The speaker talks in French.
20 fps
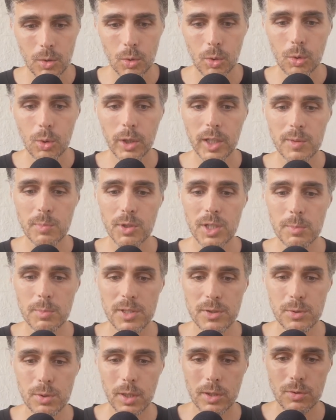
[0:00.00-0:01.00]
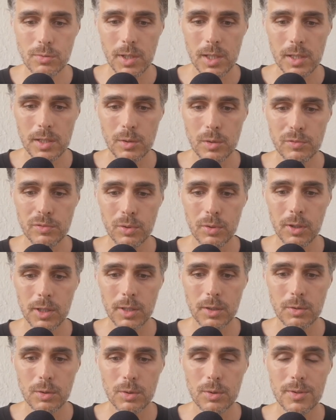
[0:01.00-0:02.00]
Donc au rythme d'émission actuelle, il ne faudrait
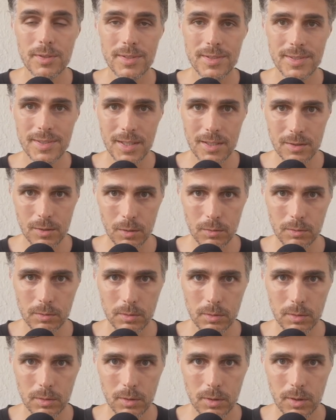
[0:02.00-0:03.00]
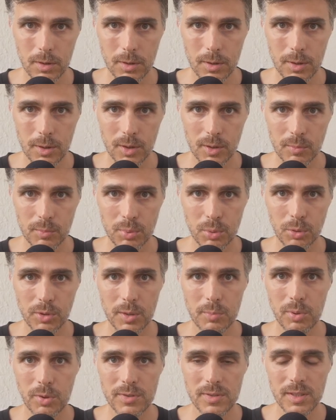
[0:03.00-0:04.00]
que 16 ans pour
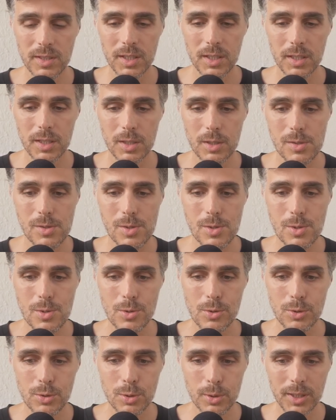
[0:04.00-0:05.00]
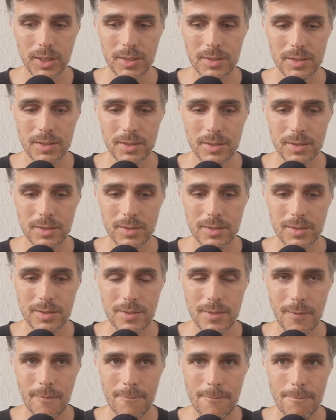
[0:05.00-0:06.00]
dépenser ce crédit.
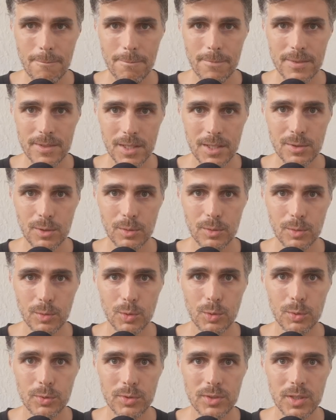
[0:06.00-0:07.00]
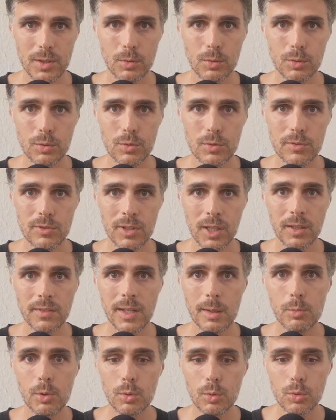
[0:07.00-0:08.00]
16 ans. Donc c'est donc une
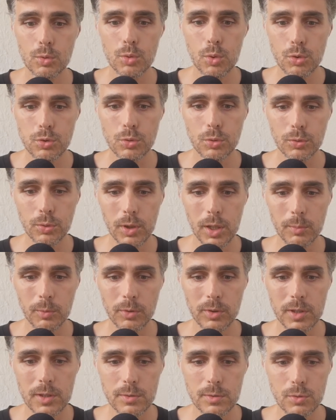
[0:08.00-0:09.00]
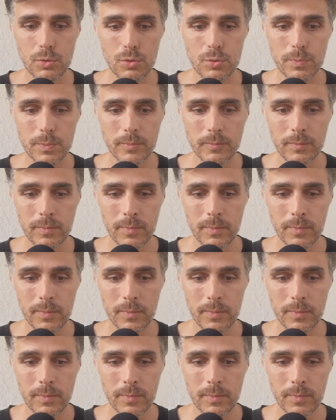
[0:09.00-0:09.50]
véritable course contre la montre qui se joue.